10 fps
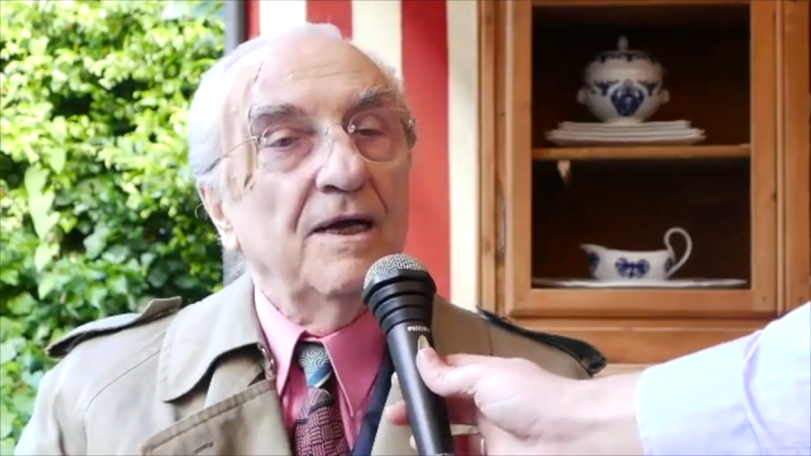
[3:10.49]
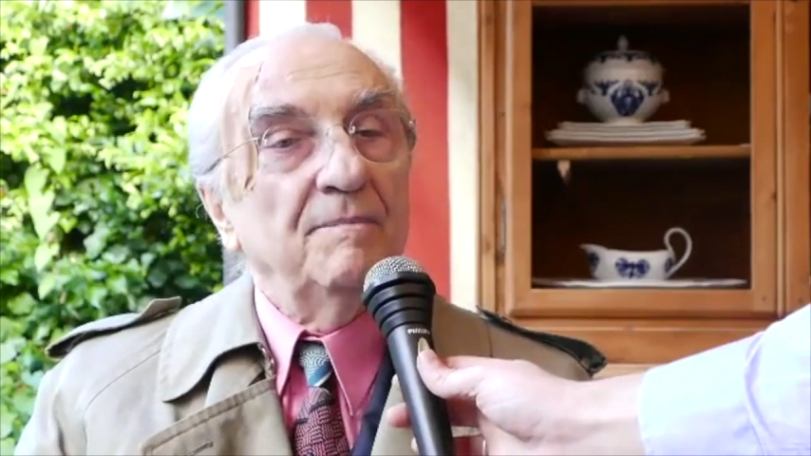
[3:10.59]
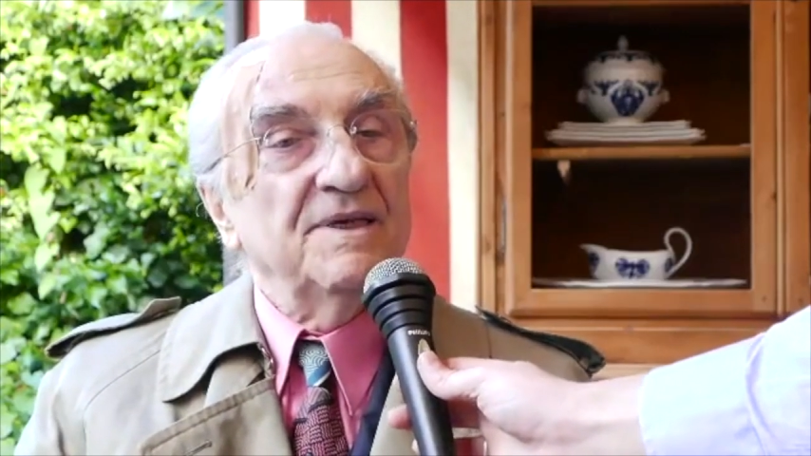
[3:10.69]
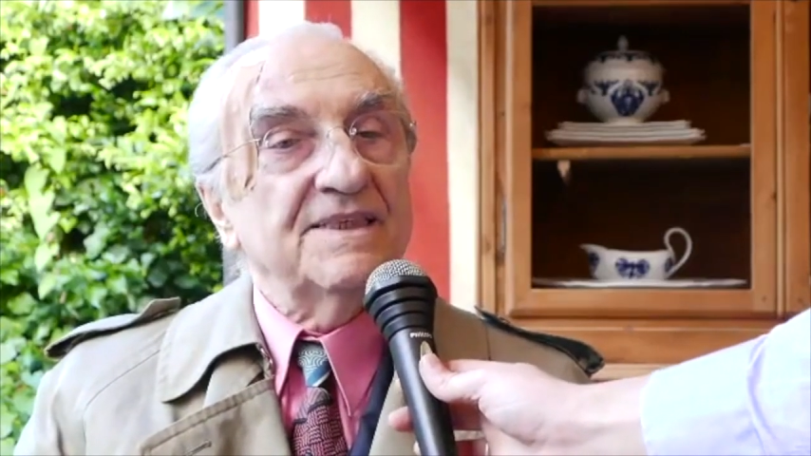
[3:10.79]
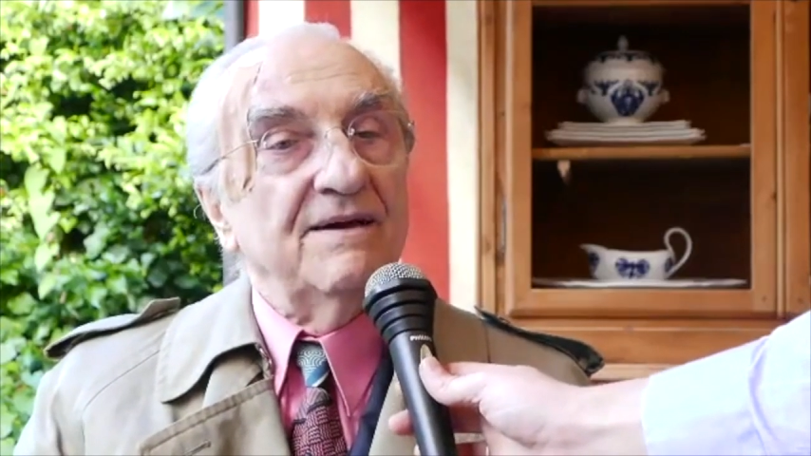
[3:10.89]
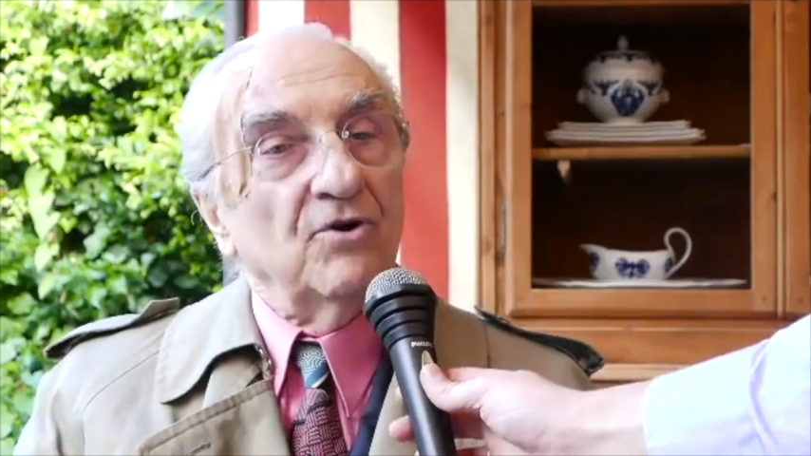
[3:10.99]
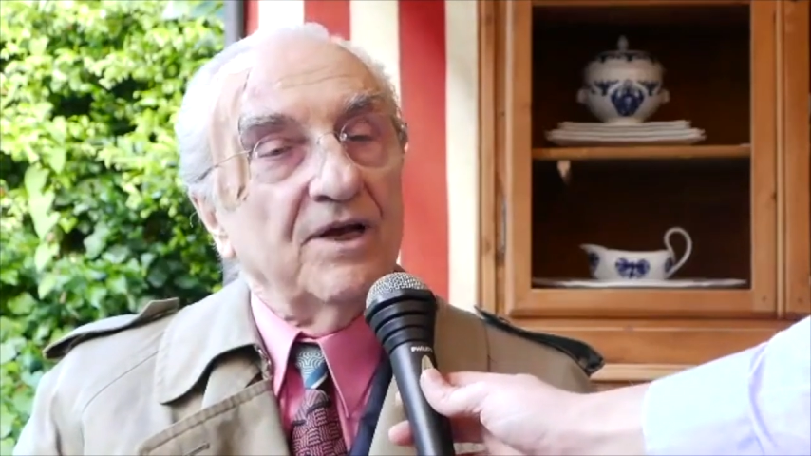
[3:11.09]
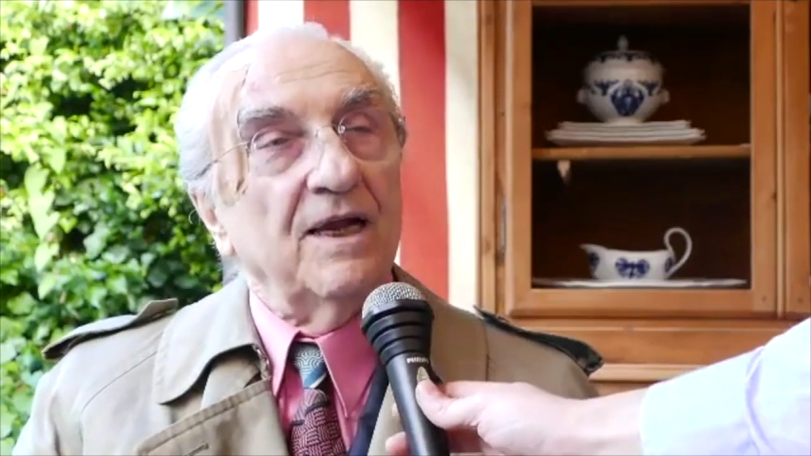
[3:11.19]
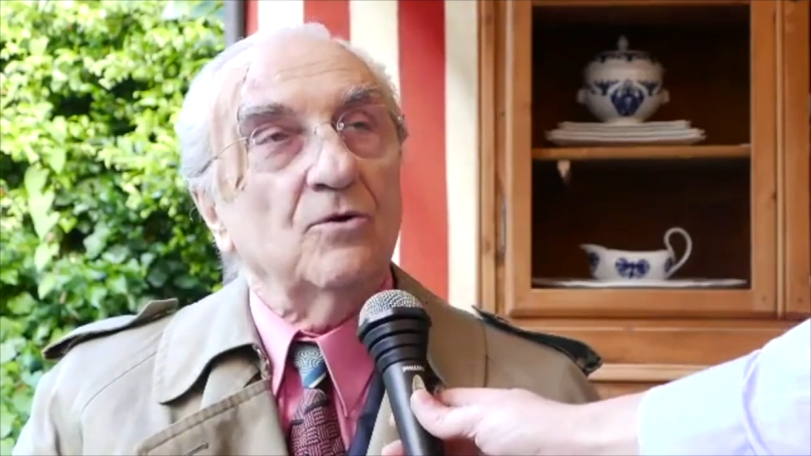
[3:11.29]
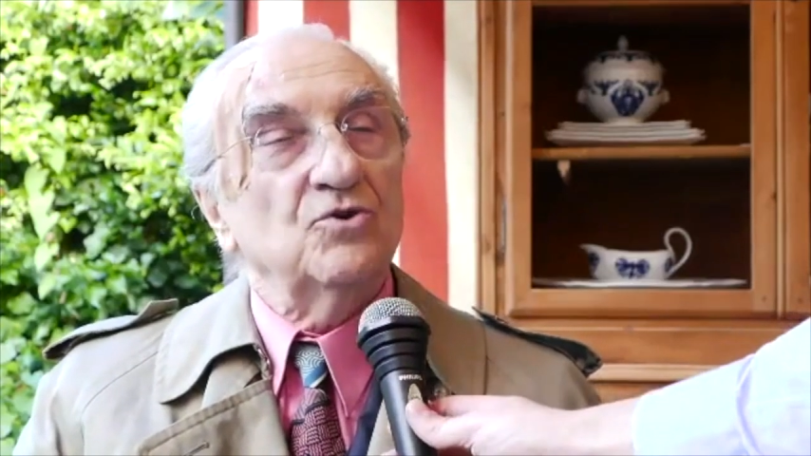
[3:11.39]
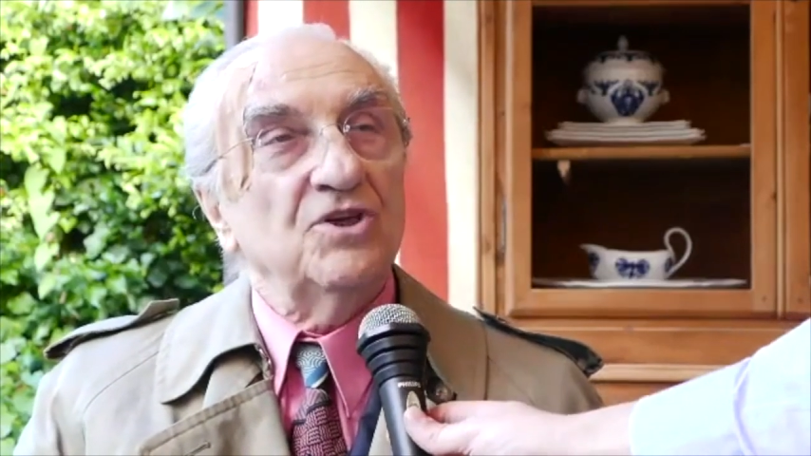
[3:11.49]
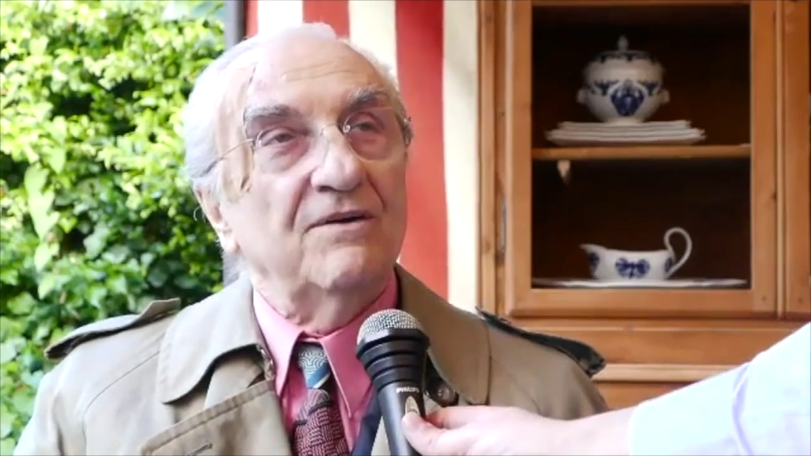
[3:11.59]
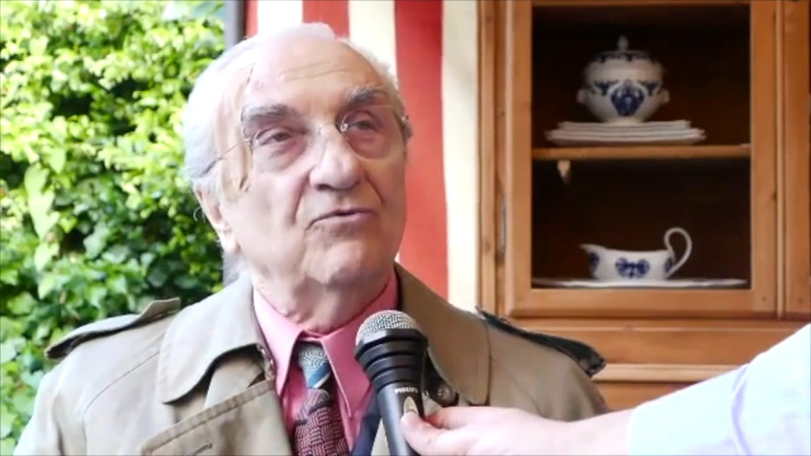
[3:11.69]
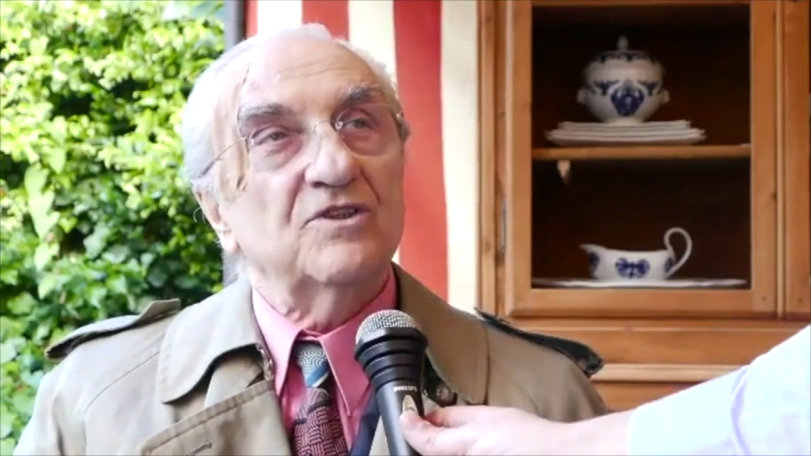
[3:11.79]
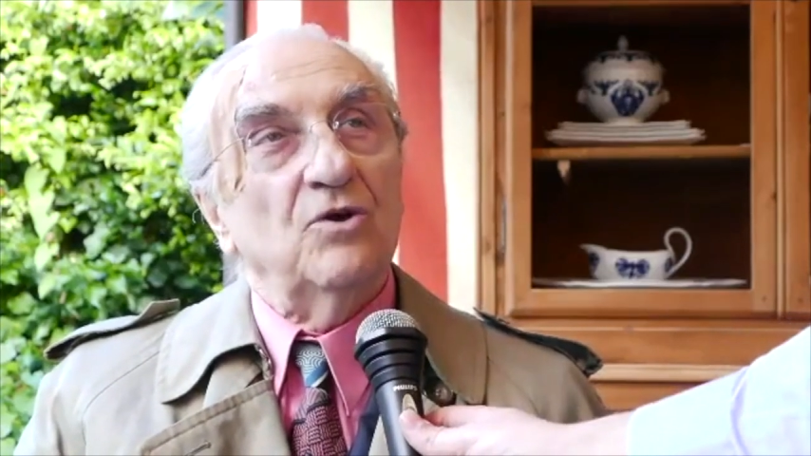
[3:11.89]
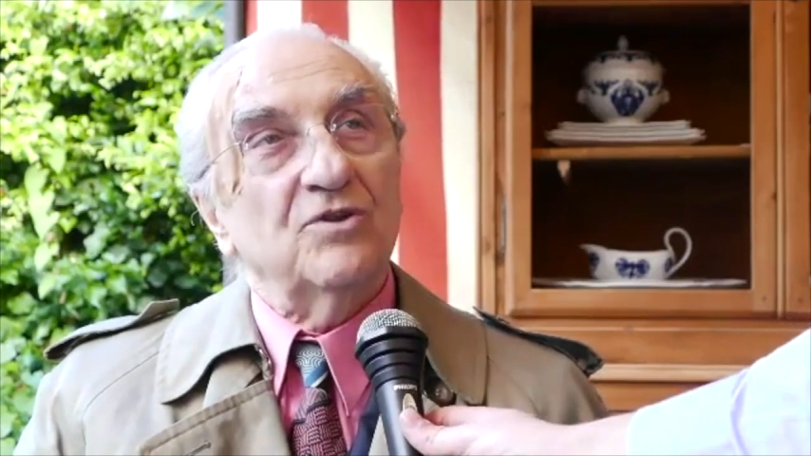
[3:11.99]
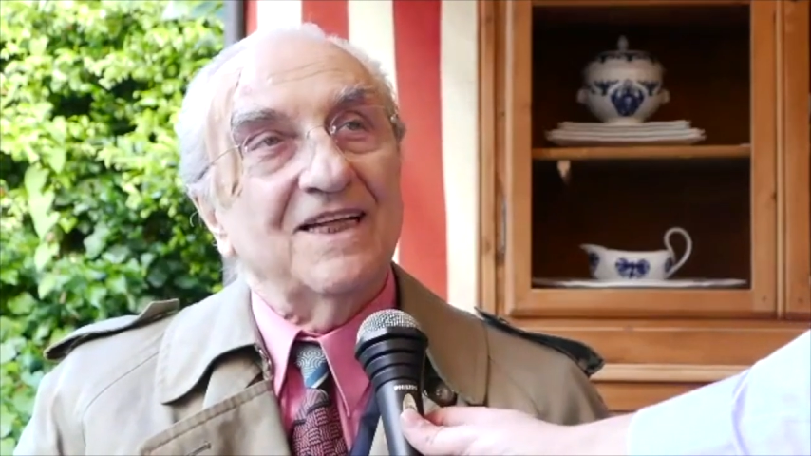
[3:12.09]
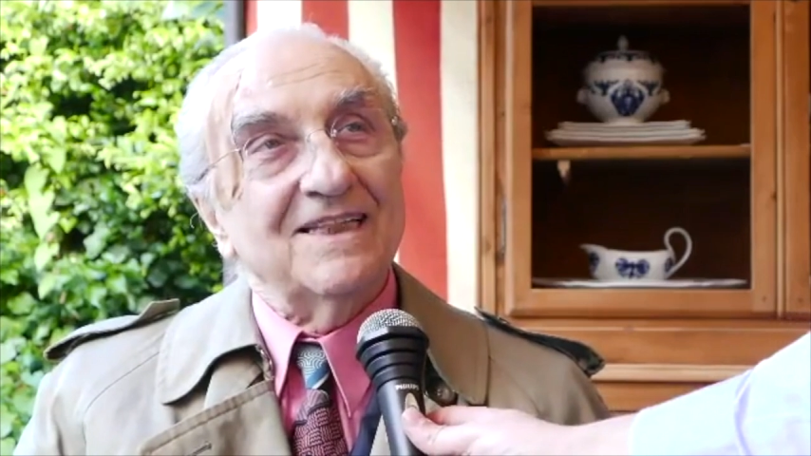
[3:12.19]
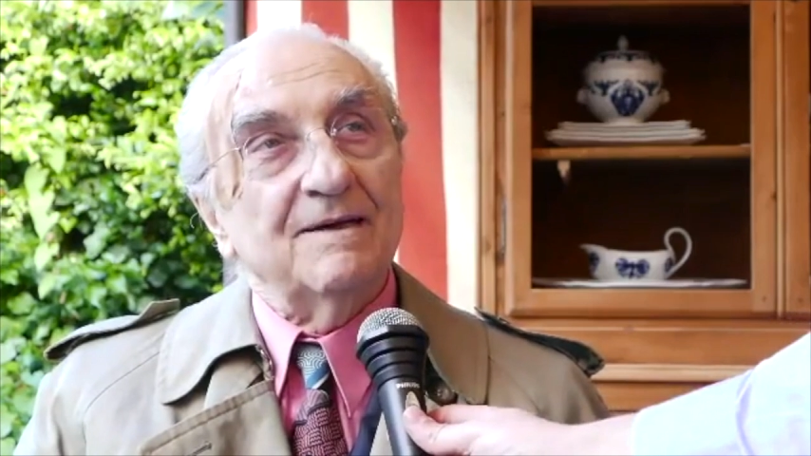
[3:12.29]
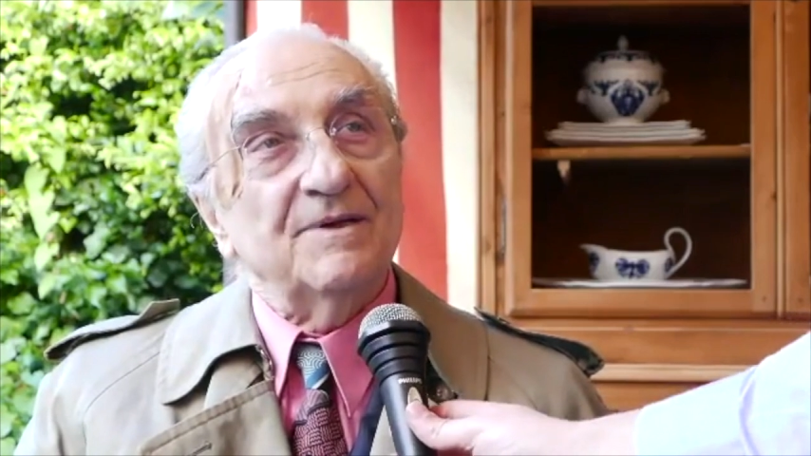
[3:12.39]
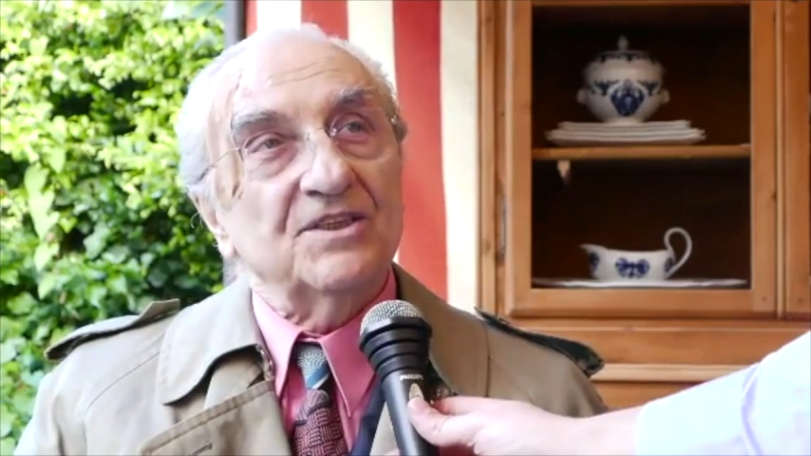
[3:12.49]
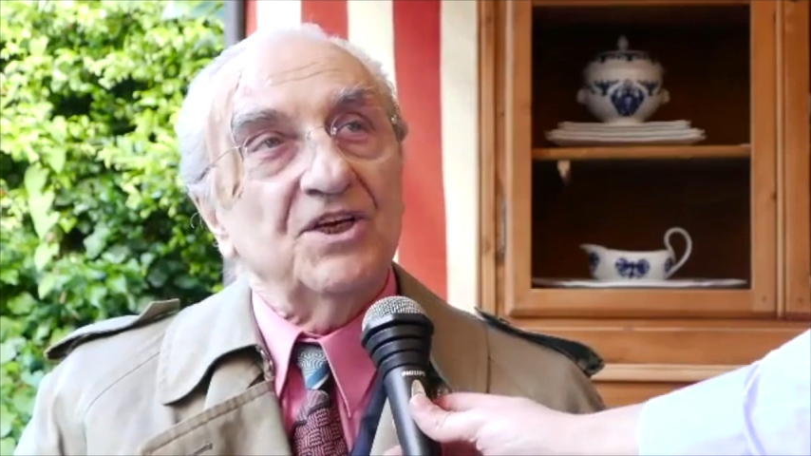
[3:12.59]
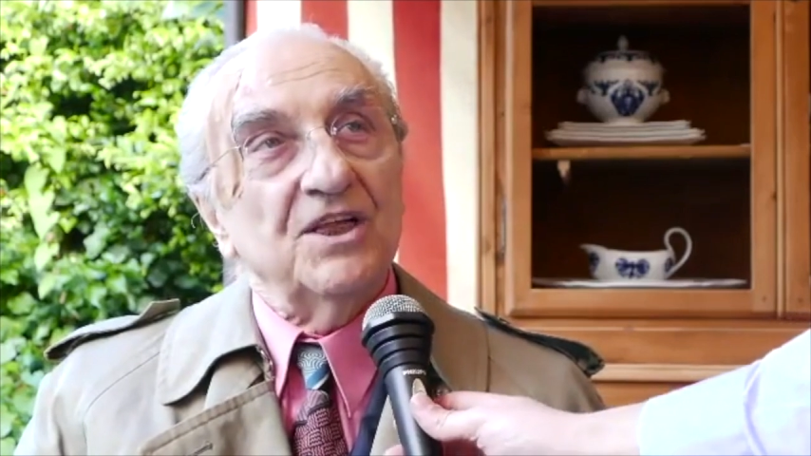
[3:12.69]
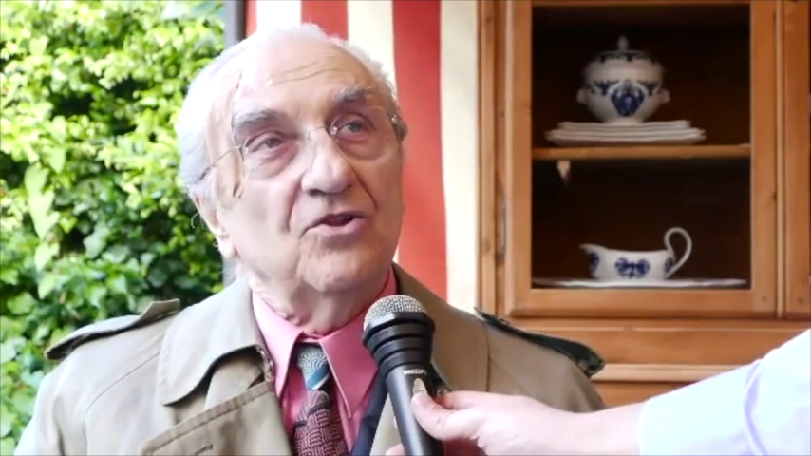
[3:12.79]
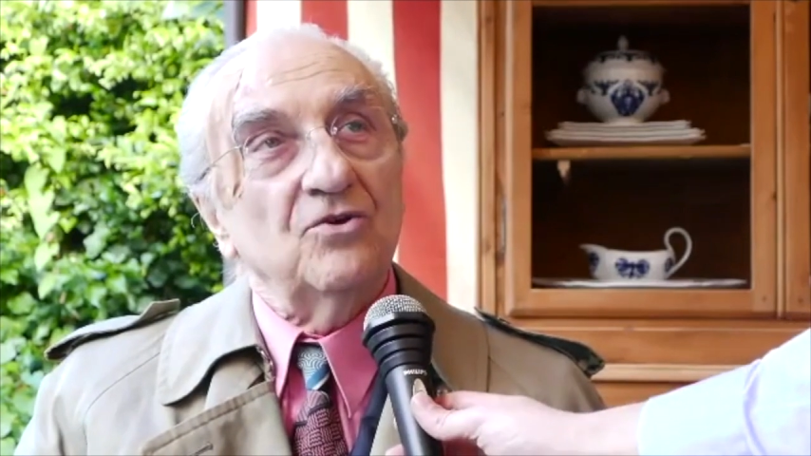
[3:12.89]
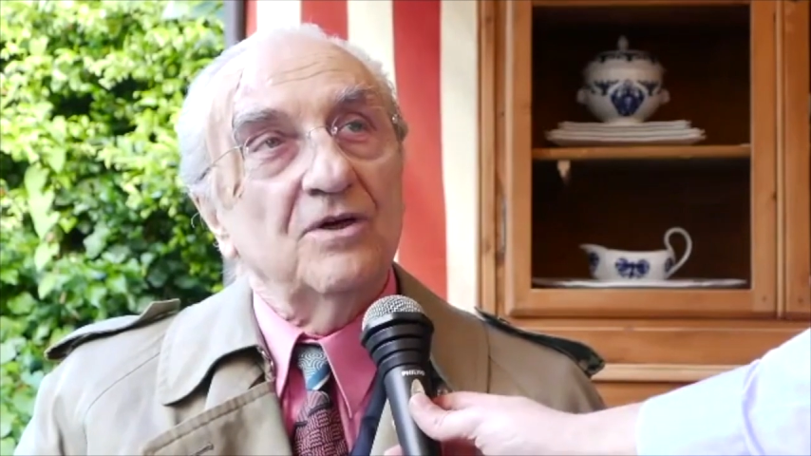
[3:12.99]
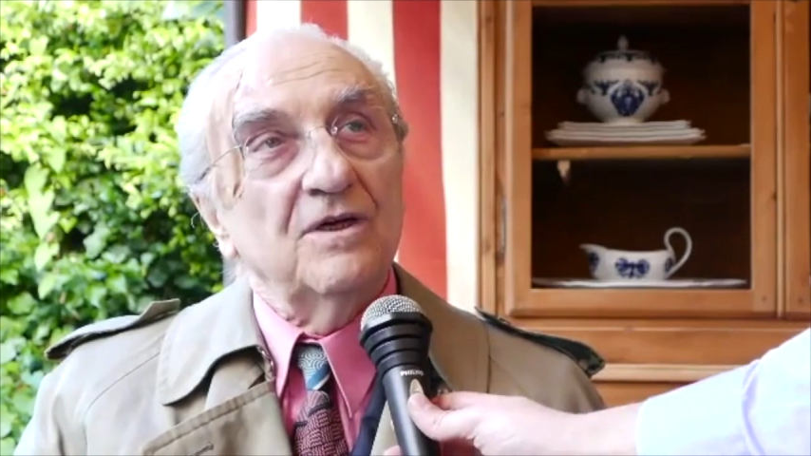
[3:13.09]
pensavo che la cucina fosse l'80%,